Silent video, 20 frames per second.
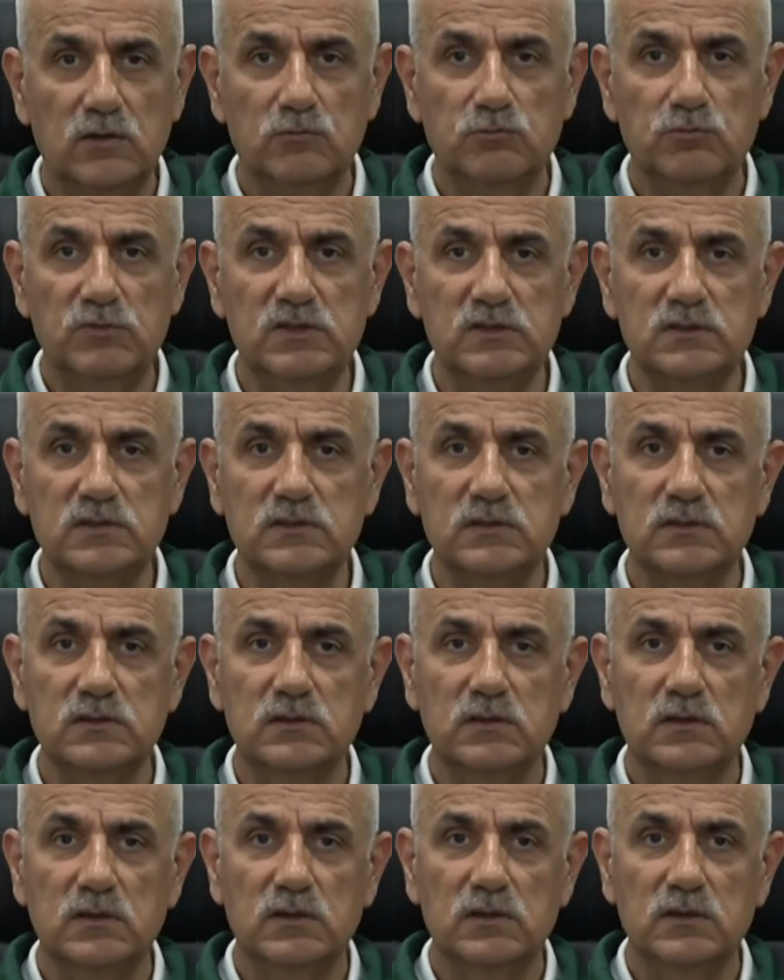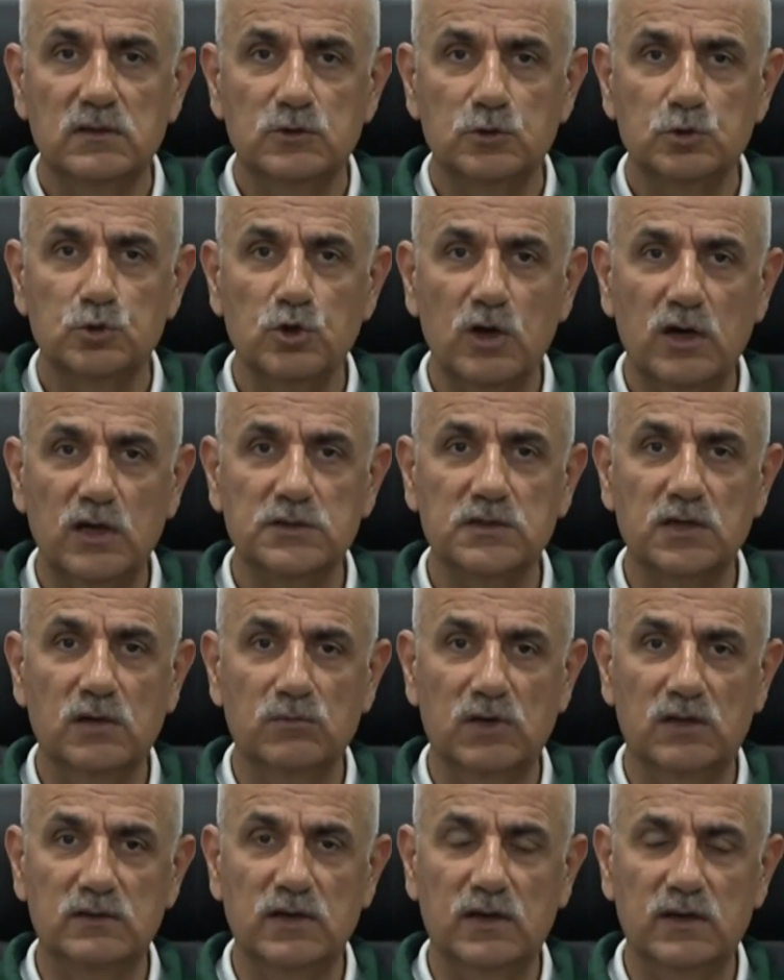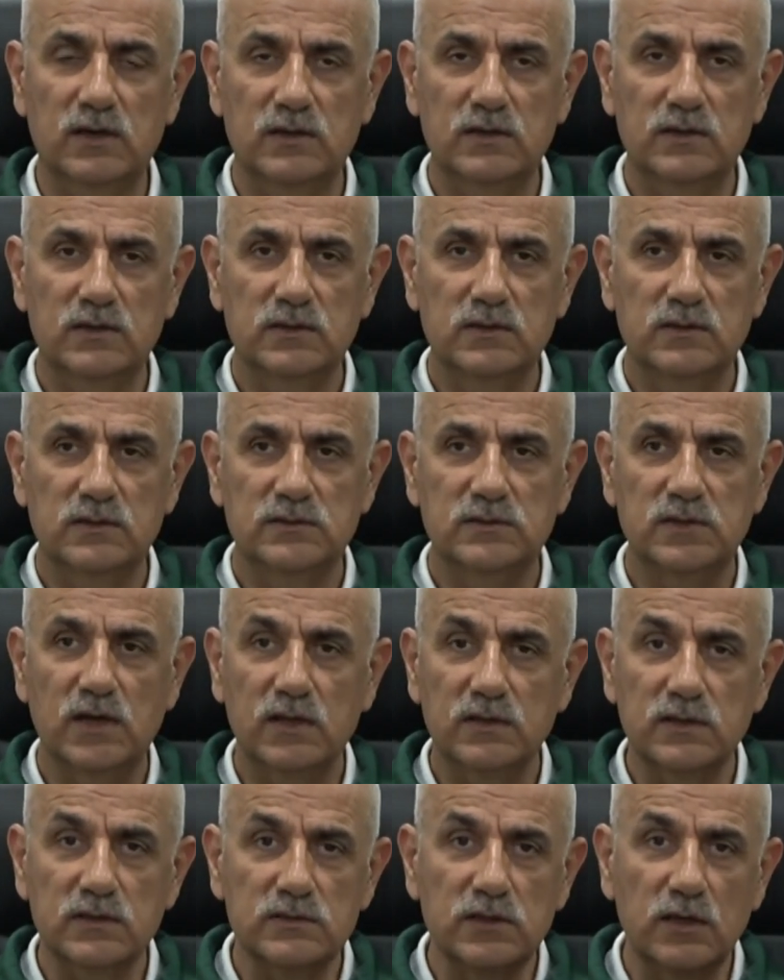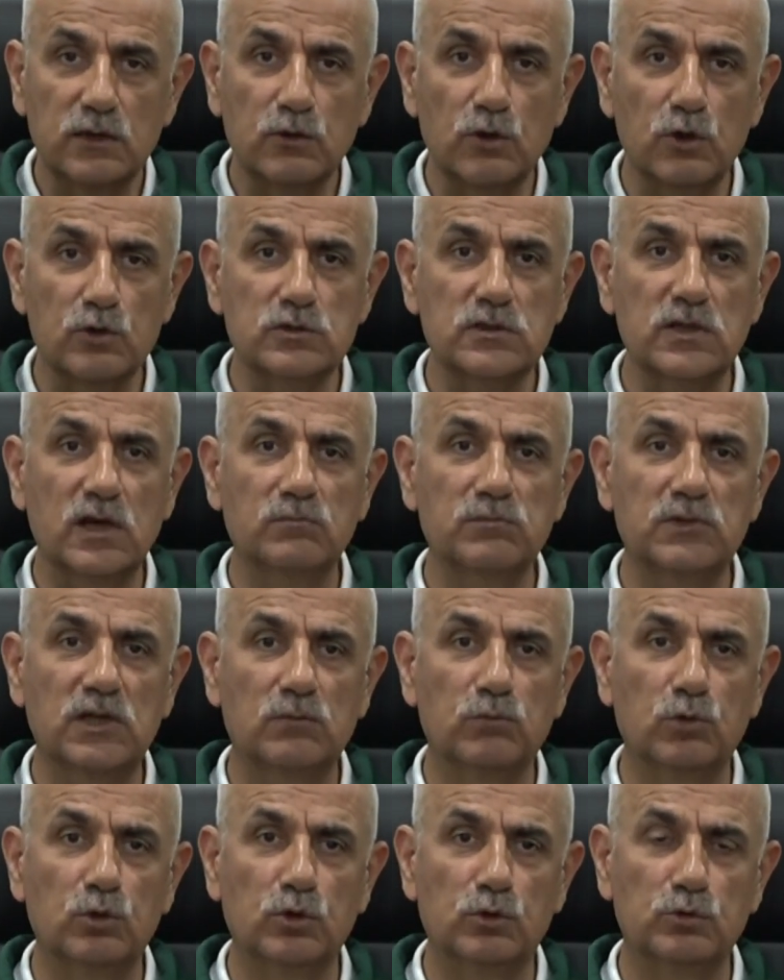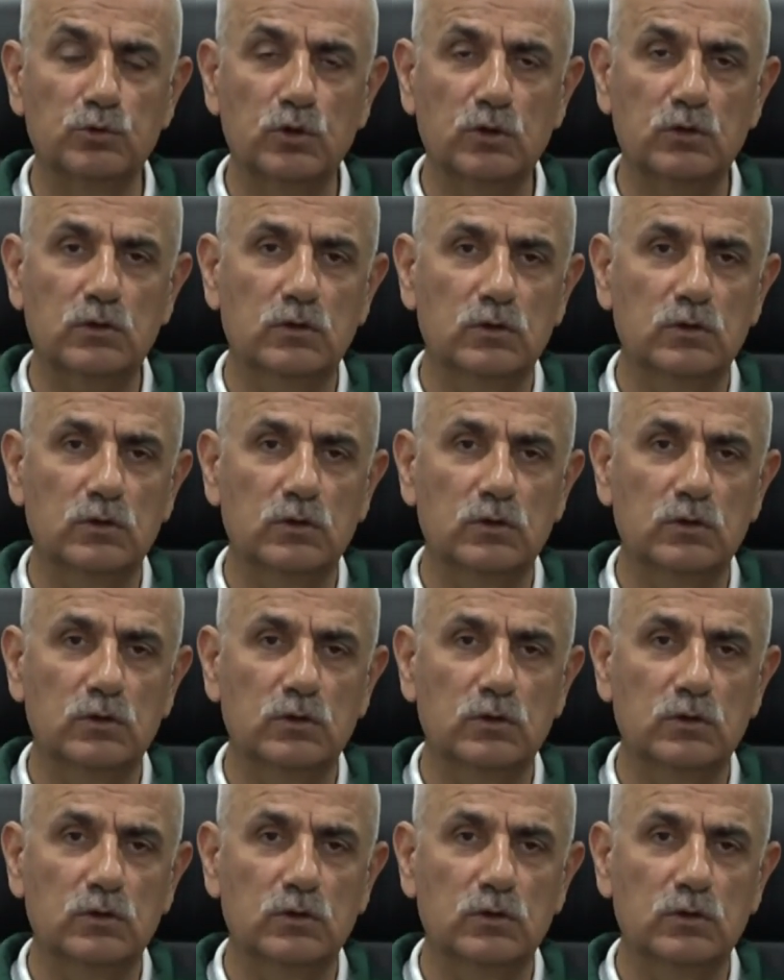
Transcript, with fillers: Biz şu aşamada sadece gözlemde bulunduk.